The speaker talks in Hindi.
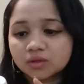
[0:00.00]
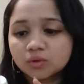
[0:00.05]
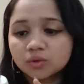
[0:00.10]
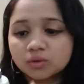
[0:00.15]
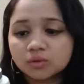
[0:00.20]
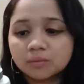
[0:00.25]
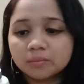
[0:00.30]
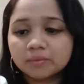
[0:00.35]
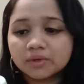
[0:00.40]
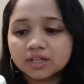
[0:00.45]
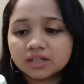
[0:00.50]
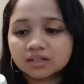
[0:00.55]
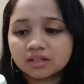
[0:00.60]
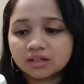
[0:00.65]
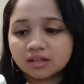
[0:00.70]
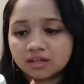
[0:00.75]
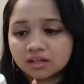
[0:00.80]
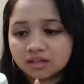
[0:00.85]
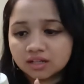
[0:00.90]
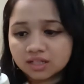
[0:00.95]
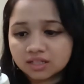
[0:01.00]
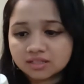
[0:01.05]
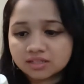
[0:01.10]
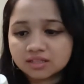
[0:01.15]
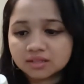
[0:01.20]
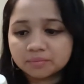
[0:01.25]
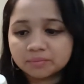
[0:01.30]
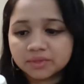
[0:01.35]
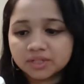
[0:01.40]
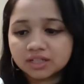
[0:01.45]
कुकुम्बर
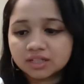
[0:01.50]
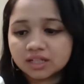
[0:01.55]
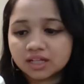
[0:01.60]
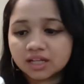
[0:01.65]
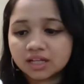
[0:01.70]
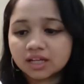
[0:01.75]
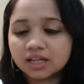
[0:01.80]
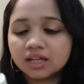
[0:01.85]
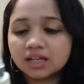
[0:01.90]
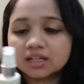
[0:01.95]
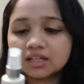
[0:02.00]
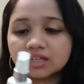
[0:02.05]
क्लिनजिंग मिल्क है